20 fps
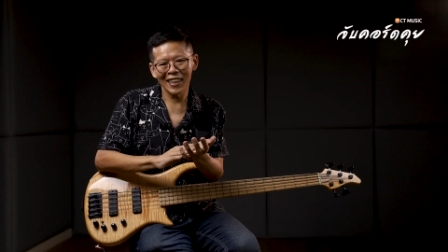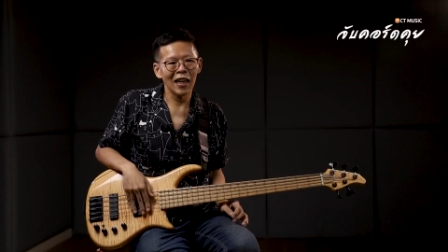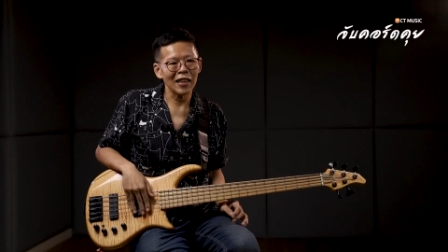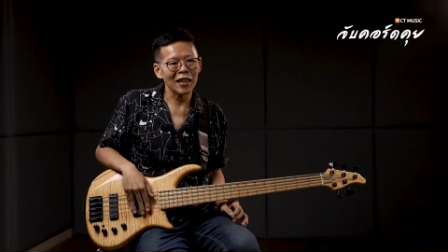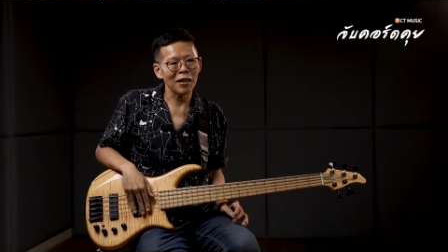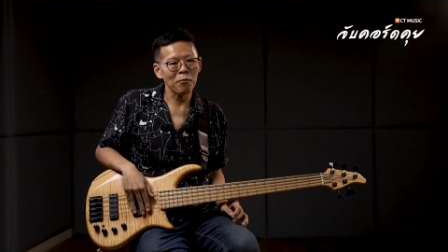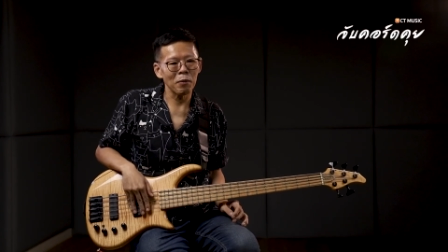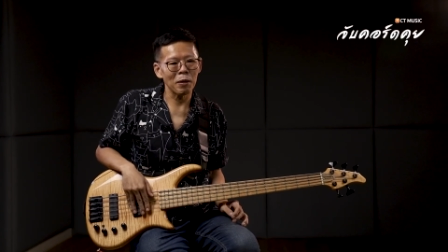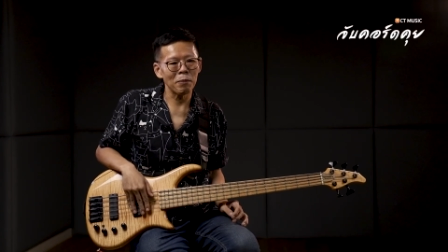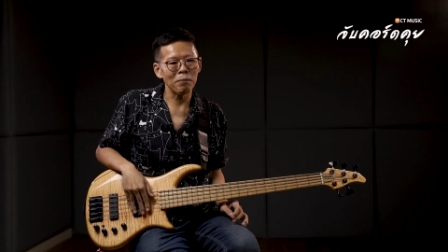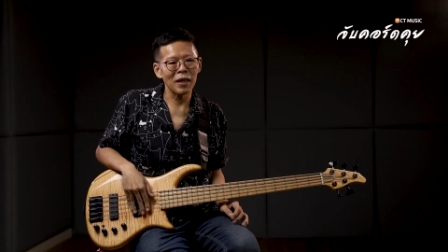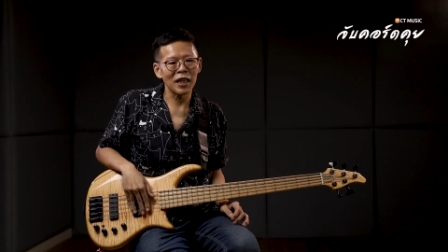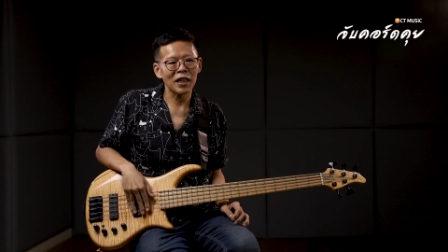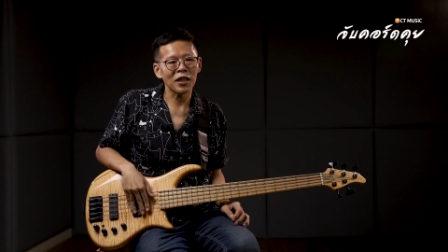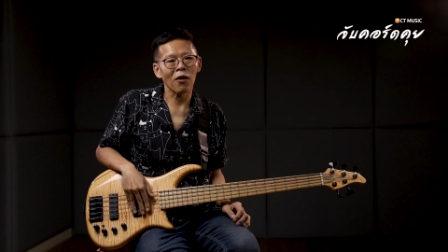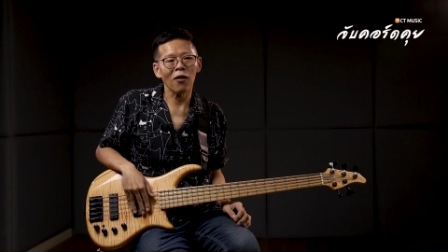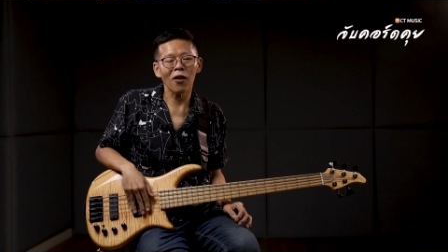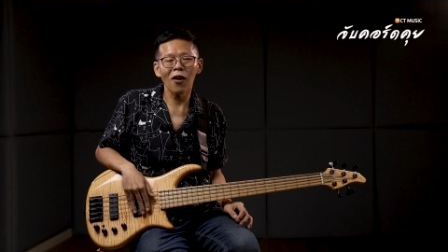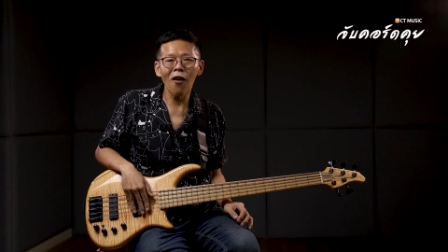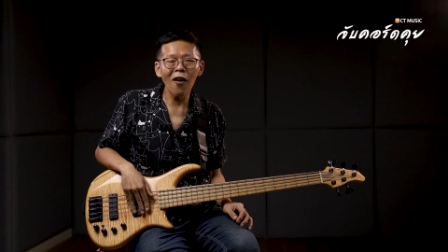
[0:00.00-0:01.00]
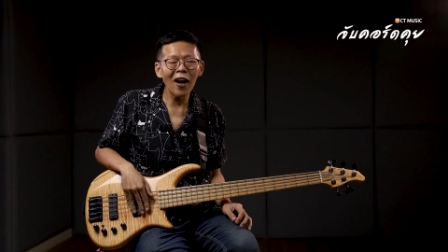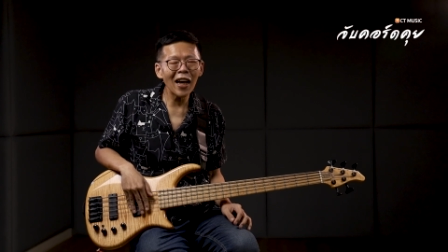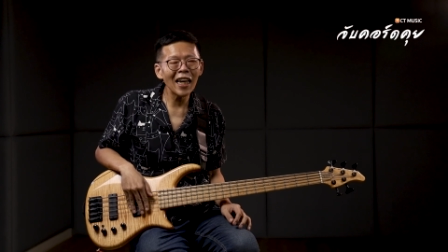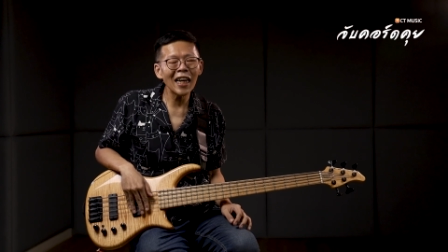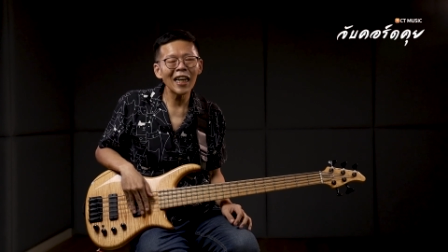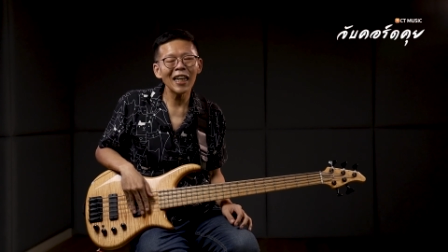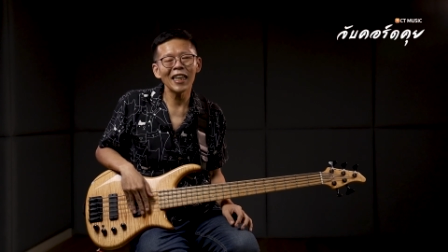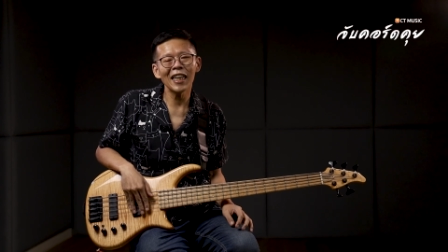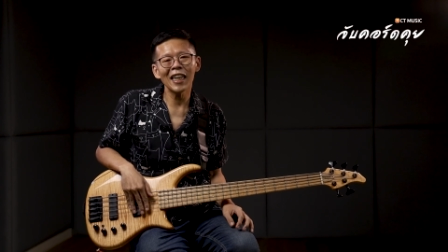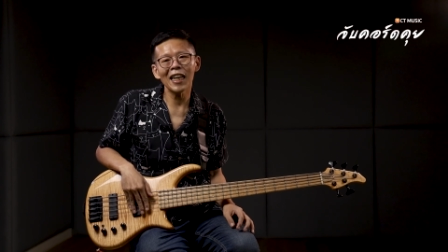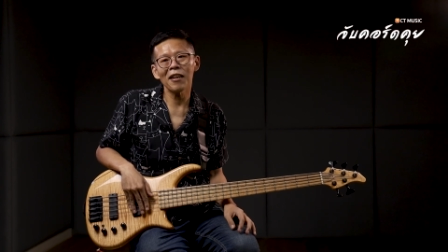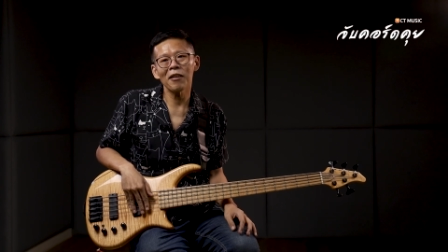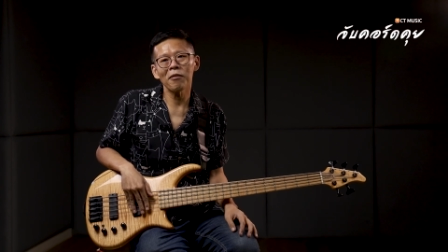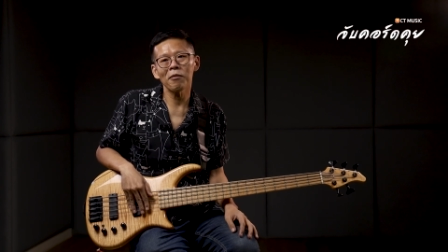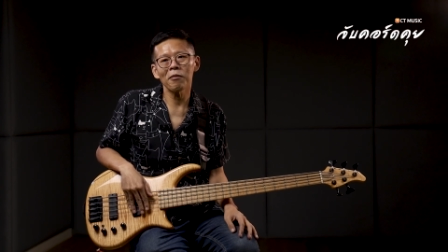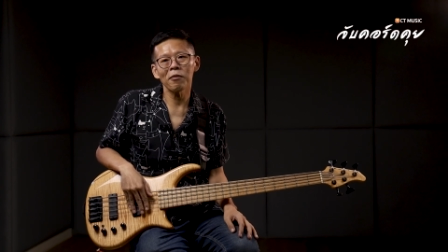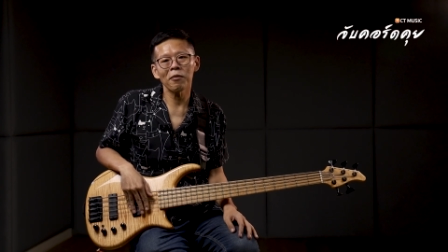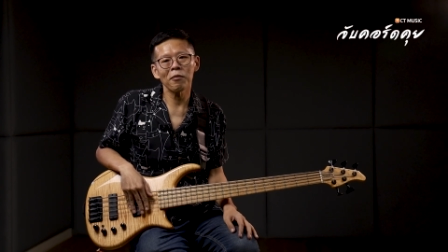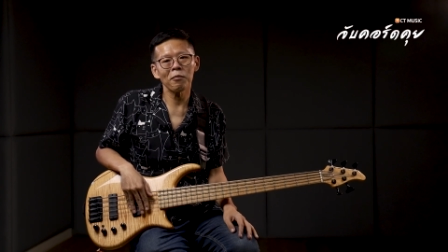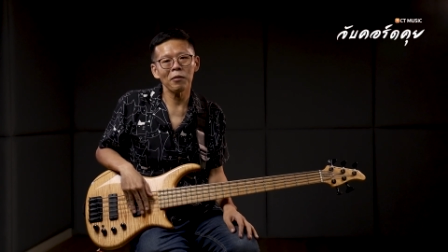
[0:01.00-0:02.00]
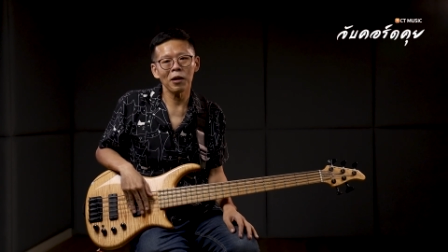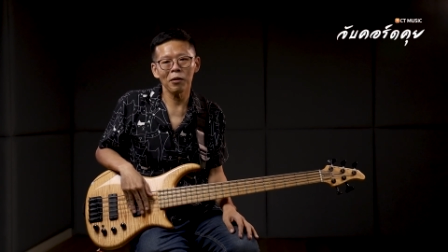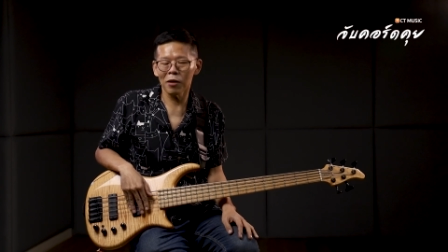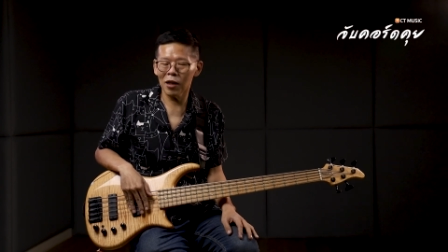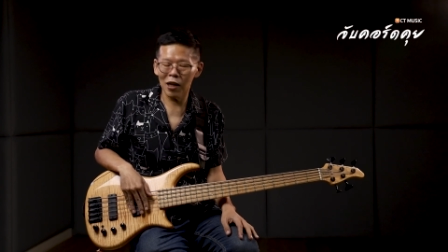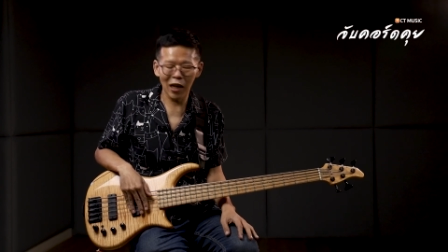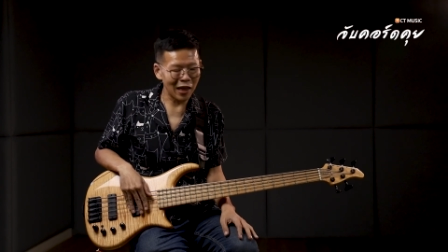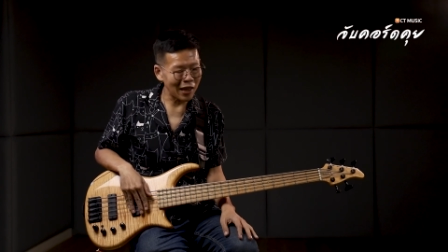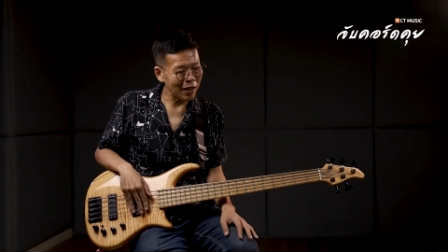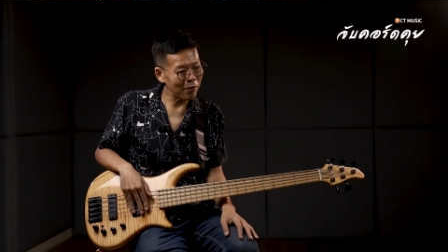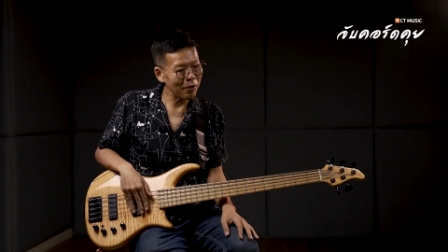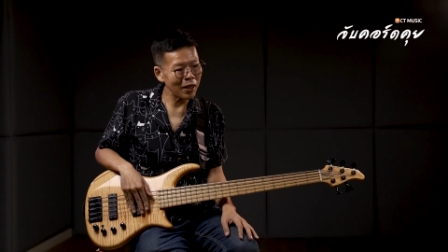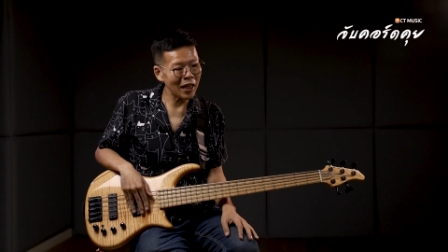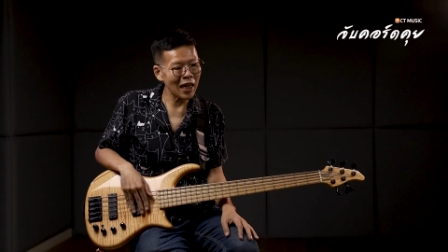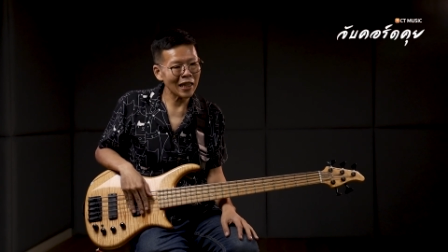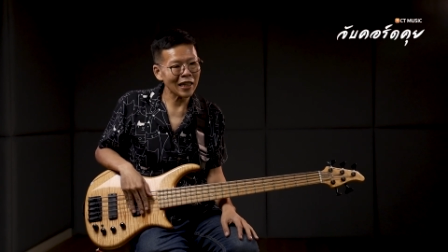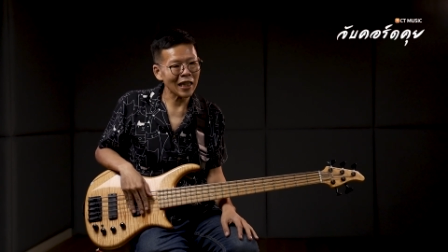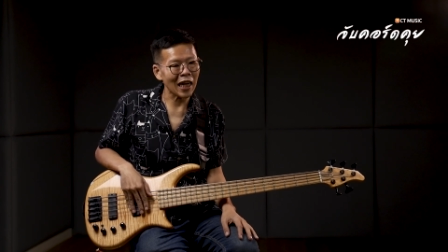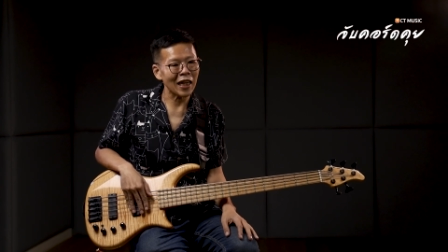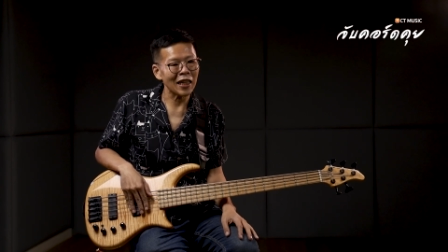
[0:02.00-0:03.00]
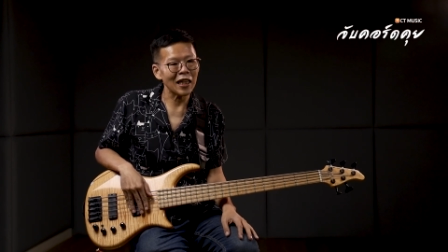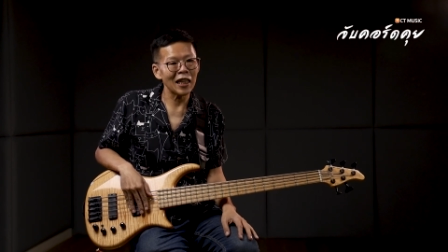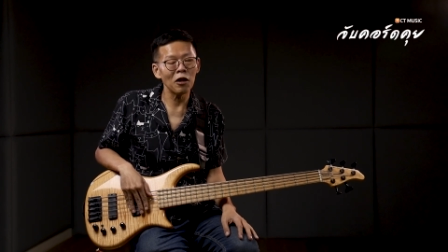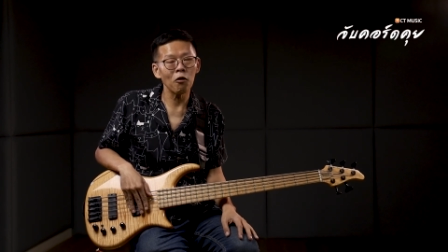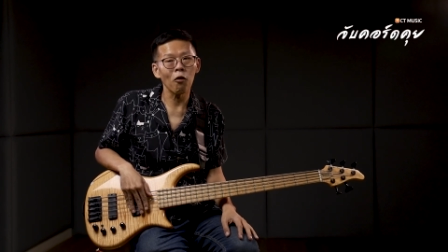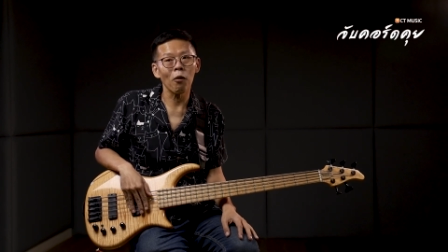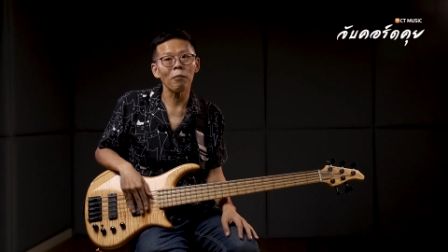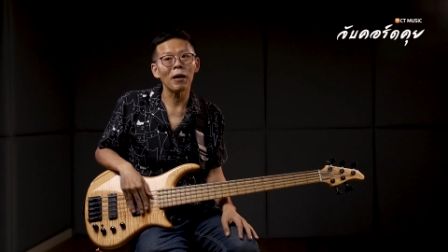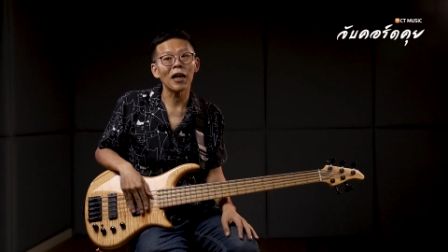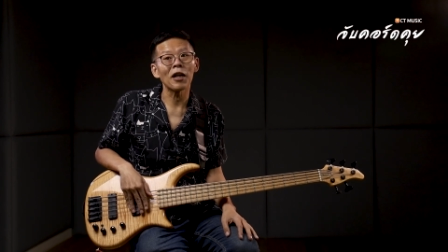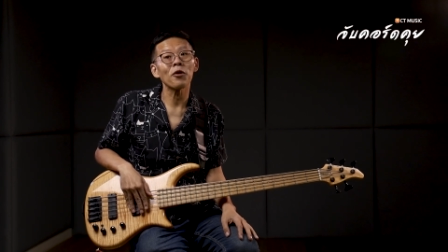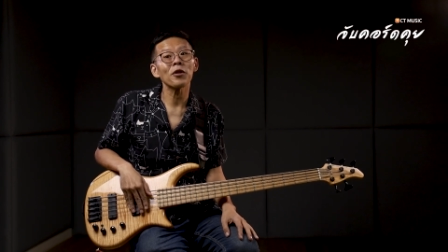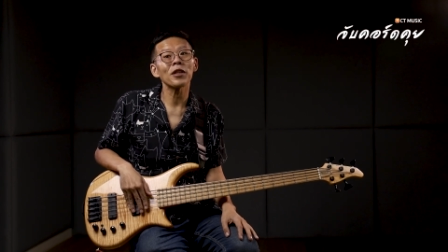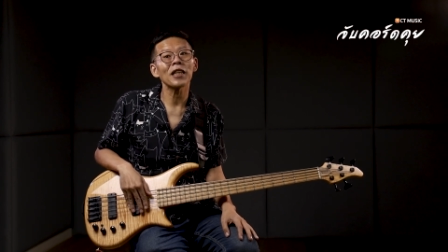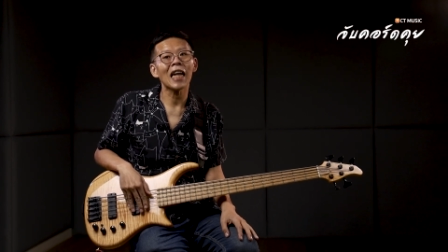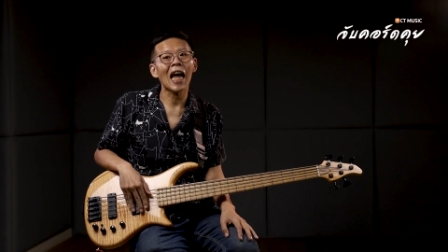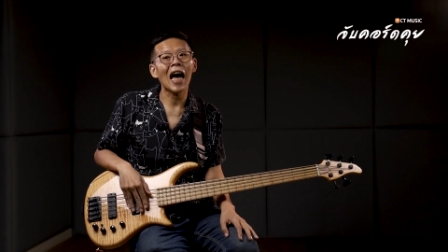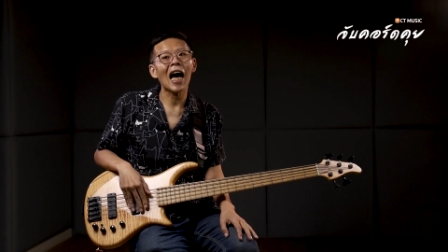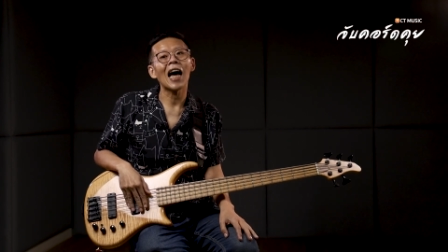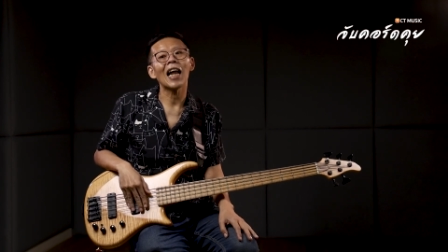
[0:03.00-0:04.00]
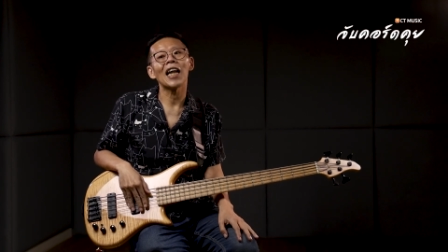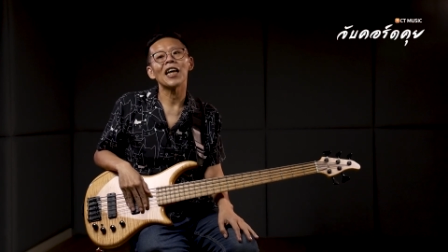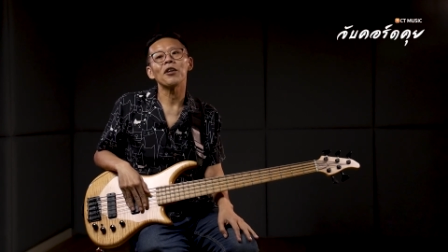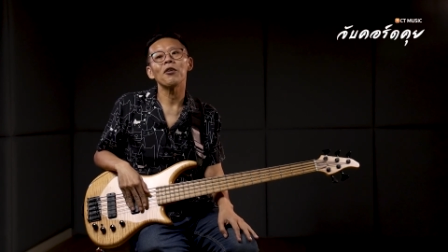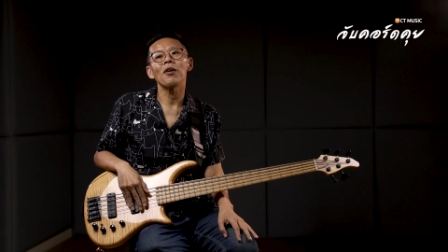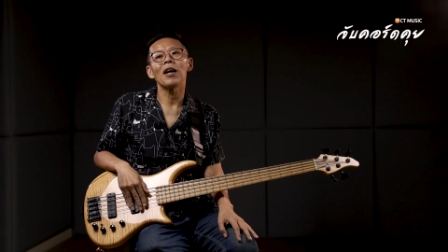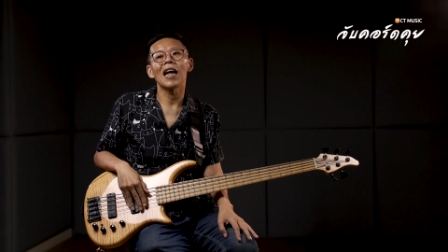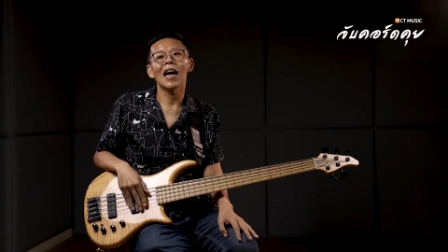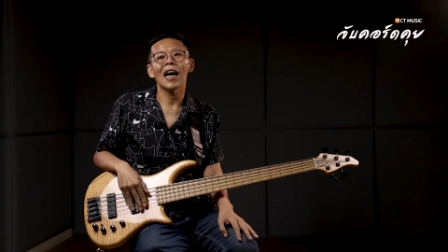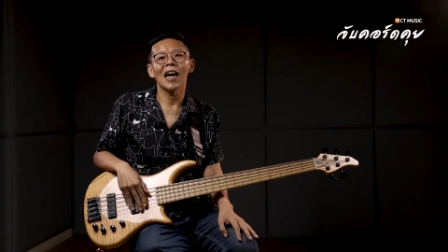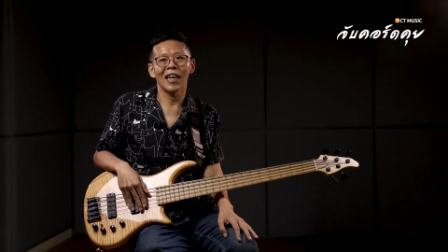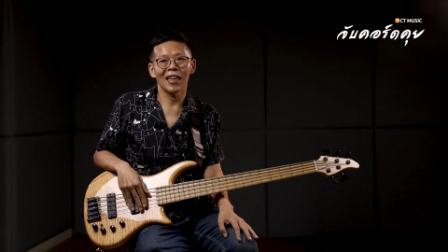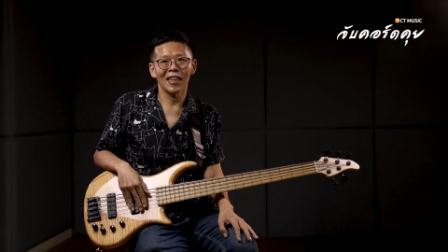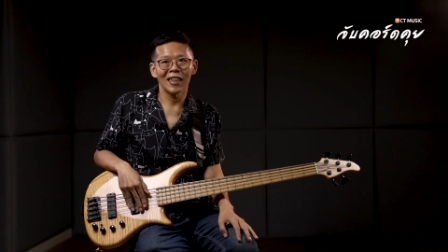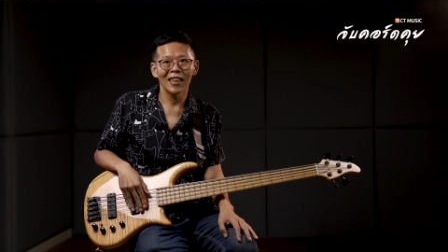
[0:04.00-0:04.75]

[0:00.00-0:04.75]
อาจจะบิดเบียด 200 อะไรเงี้ย ไม่เป็นอันนี้ไม่แน่ใจนี่รวมเพลงโฆษณาอะไรด้วยนะ